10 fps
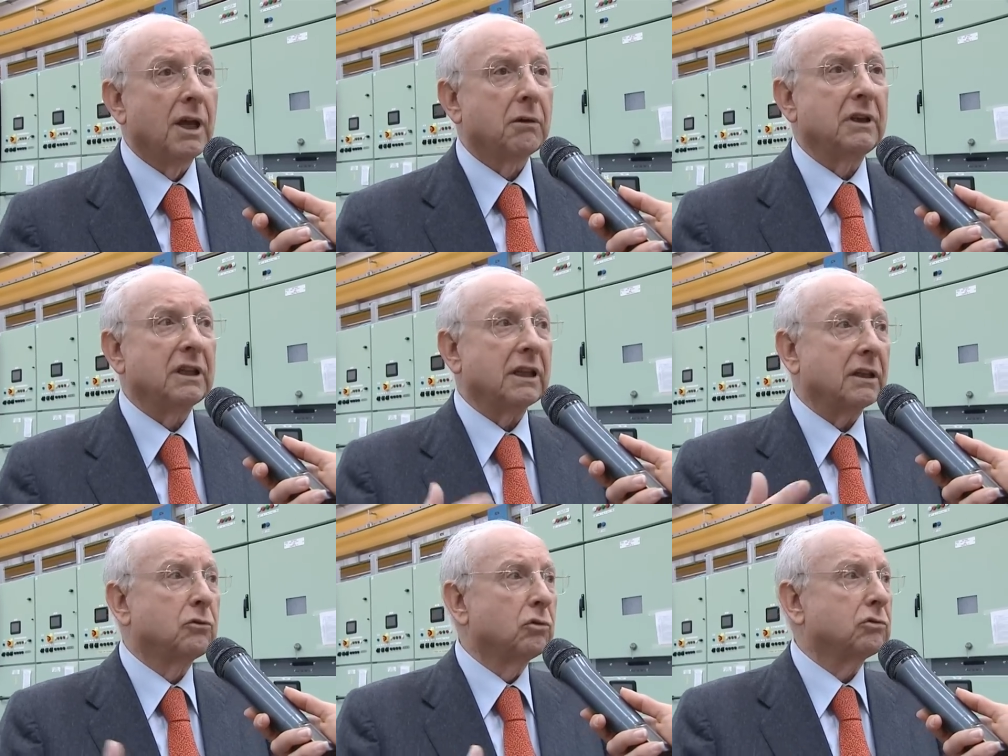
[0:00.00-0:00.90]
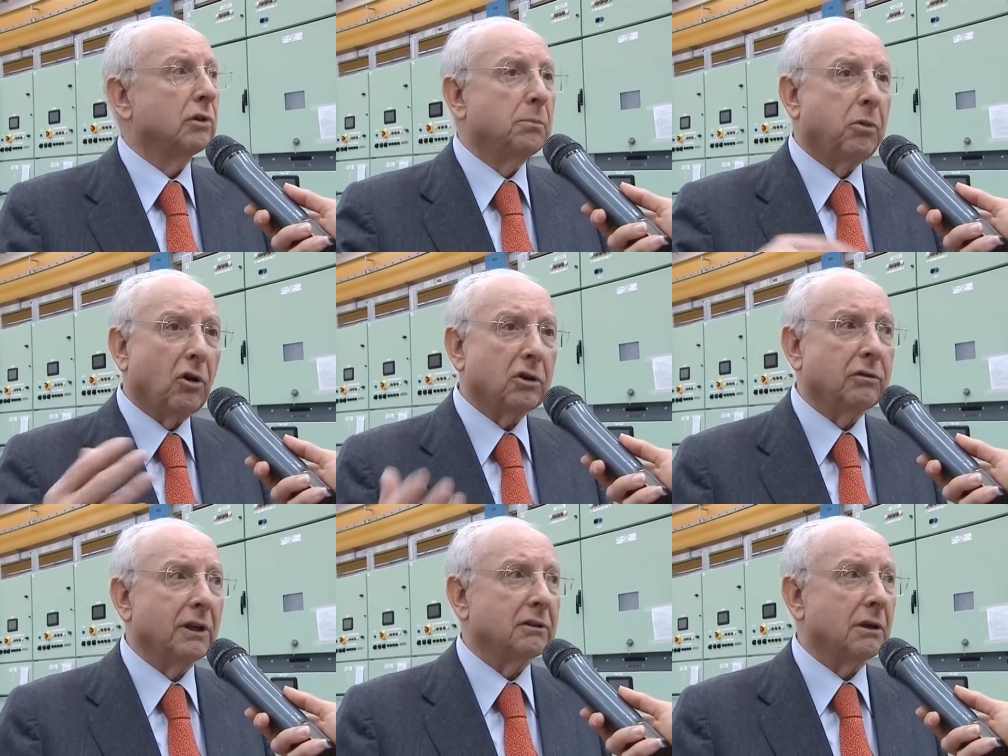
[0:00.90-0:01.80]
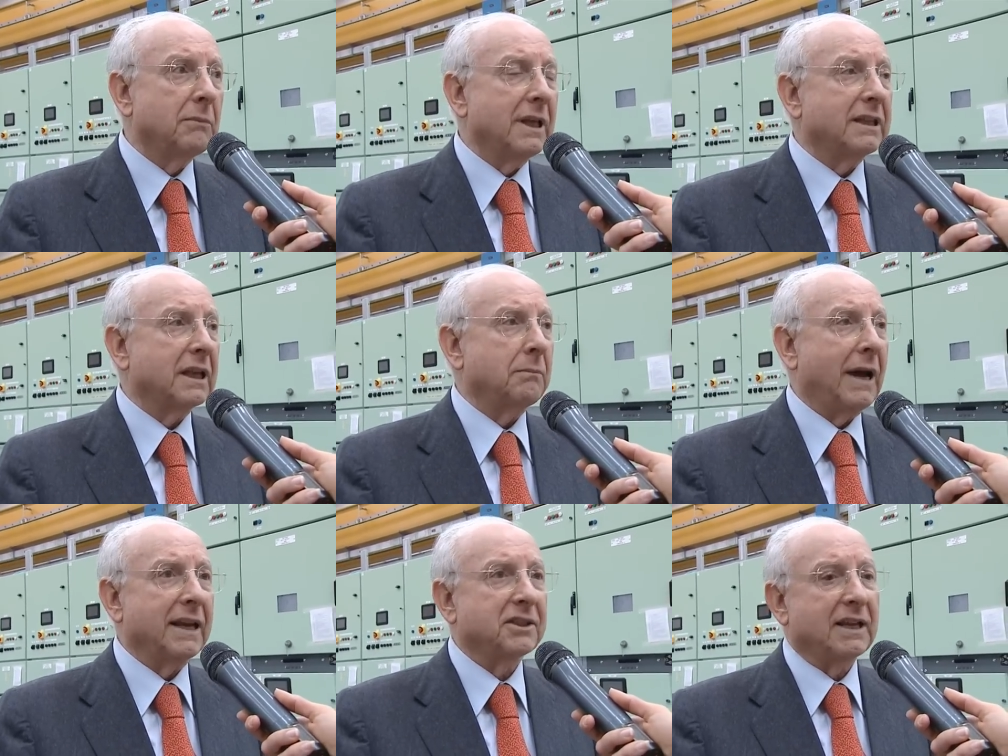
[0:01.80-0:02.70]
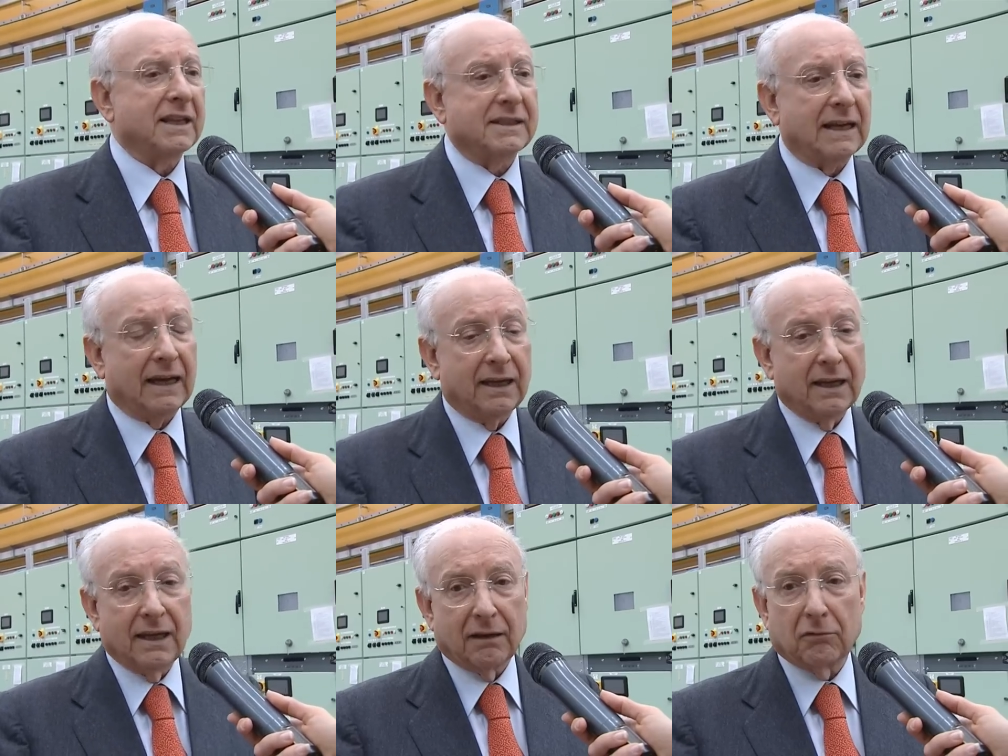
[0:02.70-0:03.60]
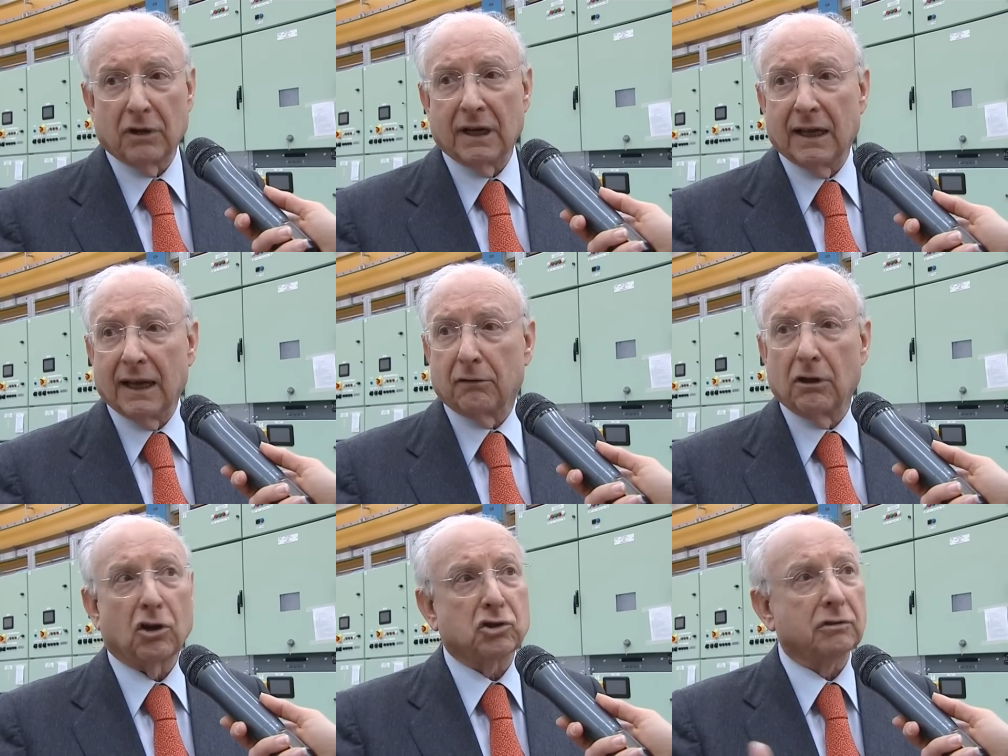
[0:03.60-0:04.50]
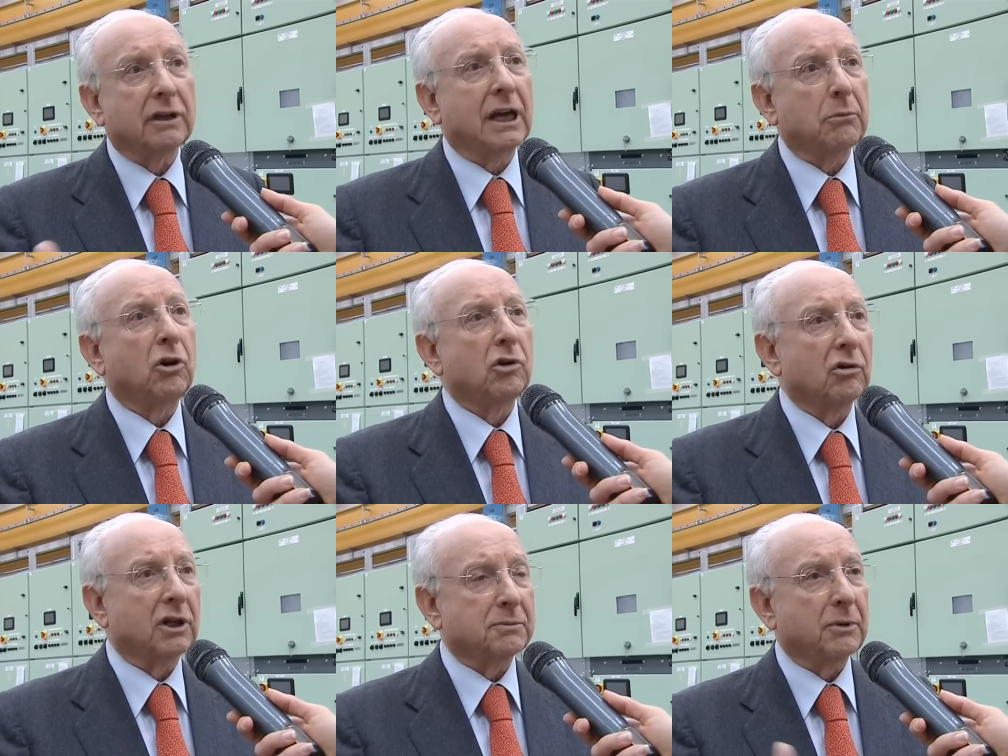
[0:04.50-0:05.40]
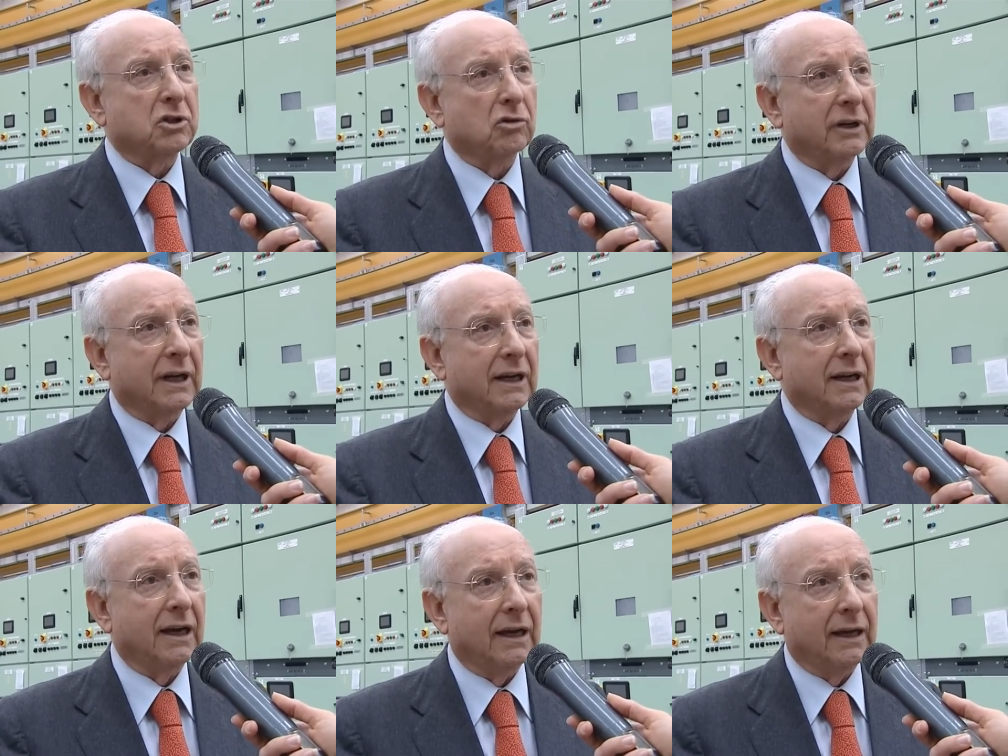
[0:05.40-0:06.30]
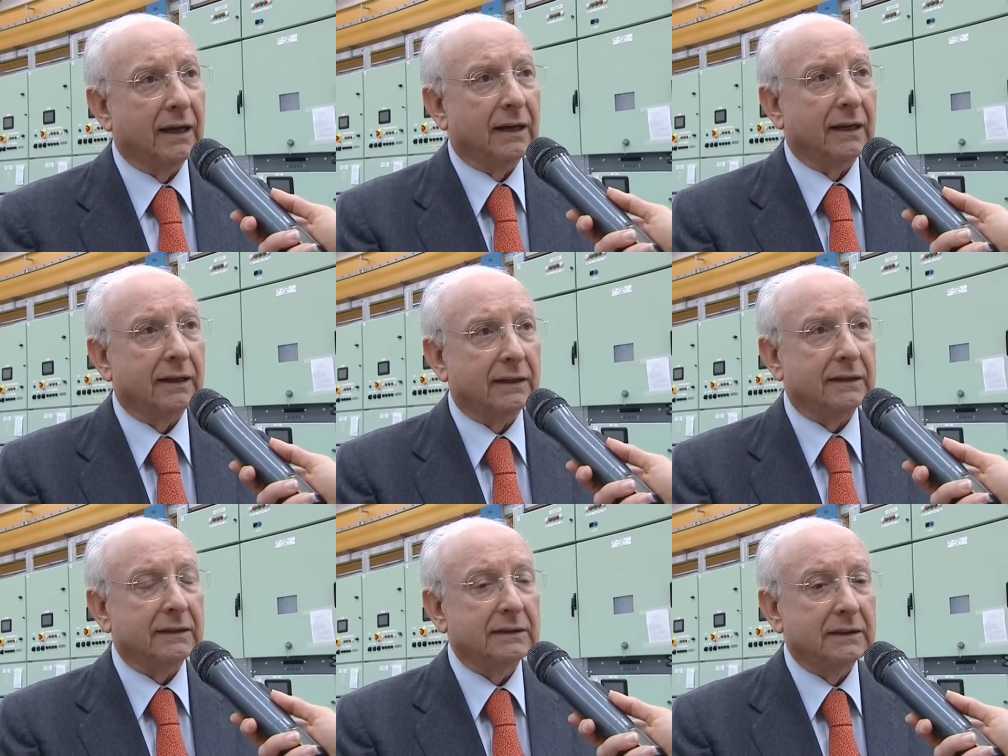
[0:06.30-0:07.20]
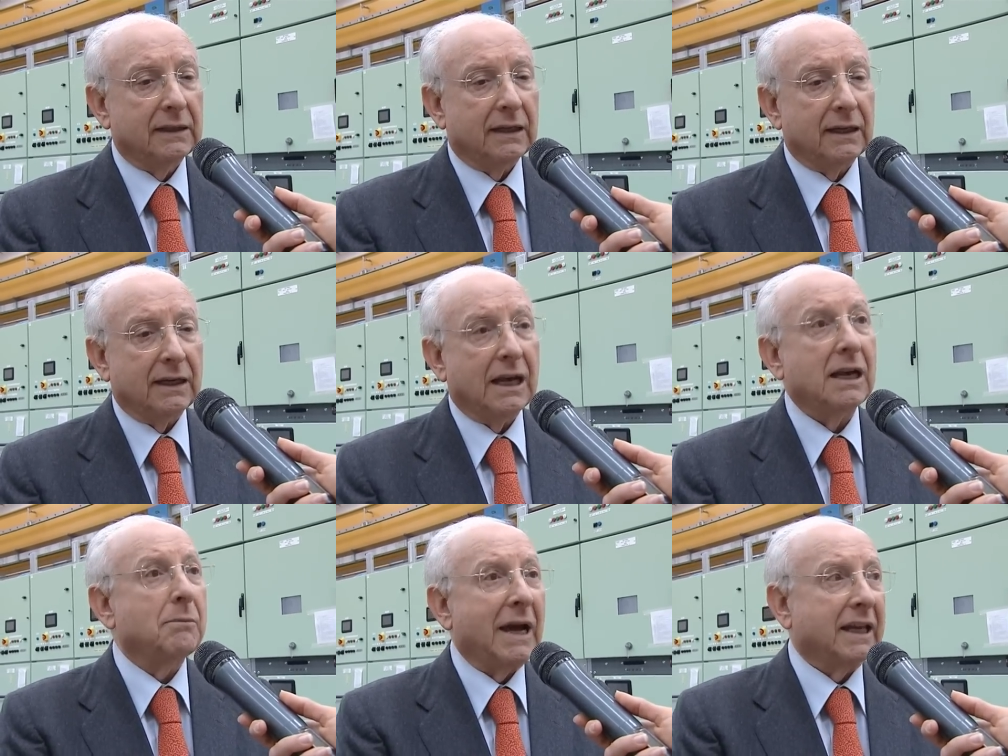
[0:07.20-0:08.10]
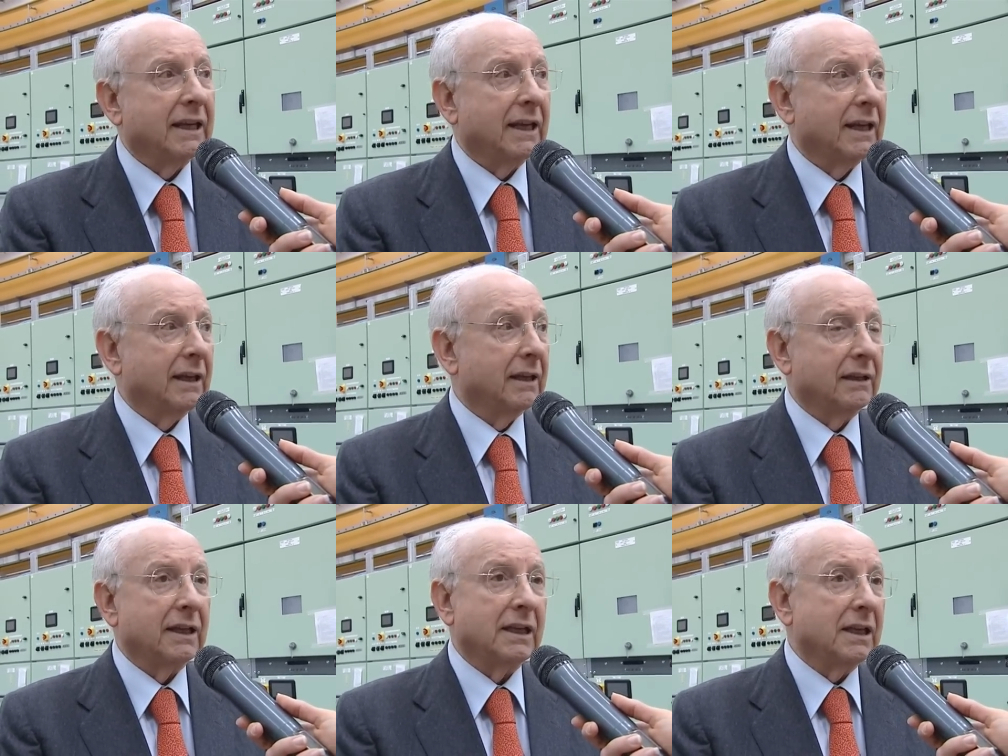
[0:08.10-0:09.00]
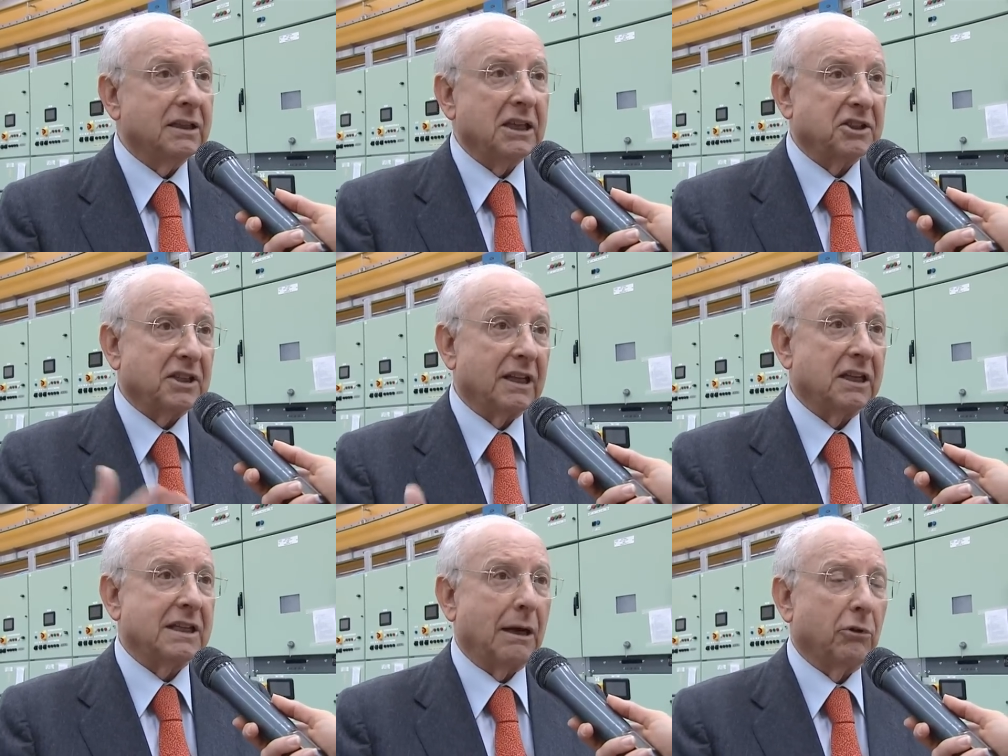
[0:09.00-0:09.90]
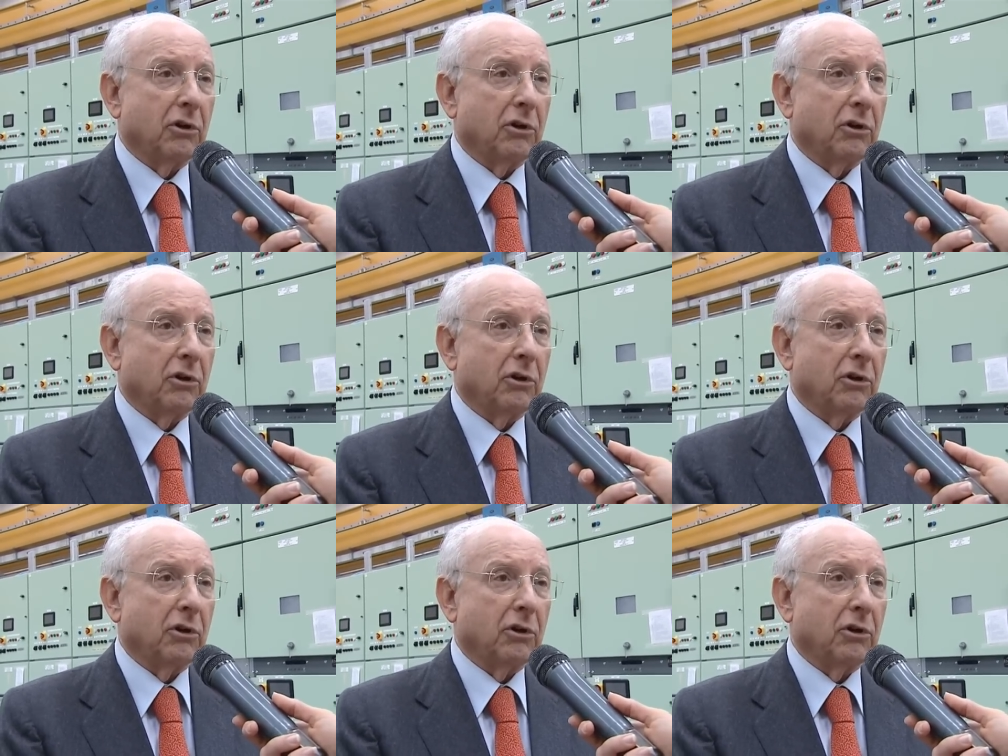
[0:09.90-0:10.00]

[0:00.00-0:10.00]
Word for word: Quindi tutto il porto naturalmente rimane senza quel, quell'ossido di carbonio che sprigiona il, eh, le macchine, i, i diesel diciamo,